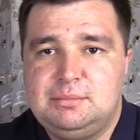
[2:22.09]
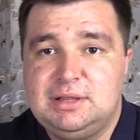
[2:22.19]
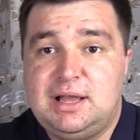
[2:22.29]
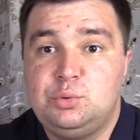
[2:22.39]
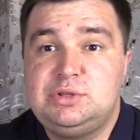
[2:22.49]

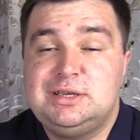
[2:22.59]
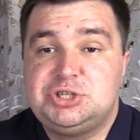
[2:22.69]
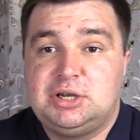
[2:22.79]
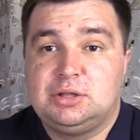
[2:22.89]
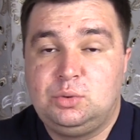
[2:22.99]
была
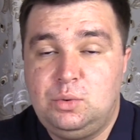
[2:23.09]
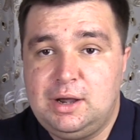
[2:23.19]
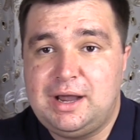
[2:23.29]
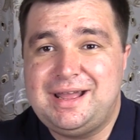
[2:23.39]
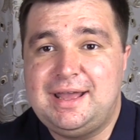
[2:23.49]
утечка
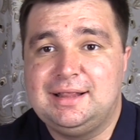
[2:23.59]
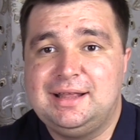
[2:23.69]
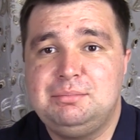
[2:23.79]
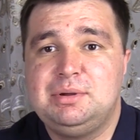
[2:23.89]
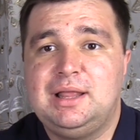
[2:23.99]
тока, и
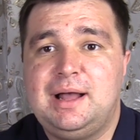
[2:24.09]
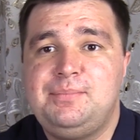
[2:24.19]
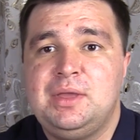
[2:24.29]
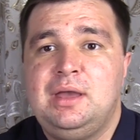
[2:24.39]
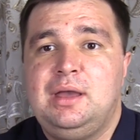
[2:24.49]
она была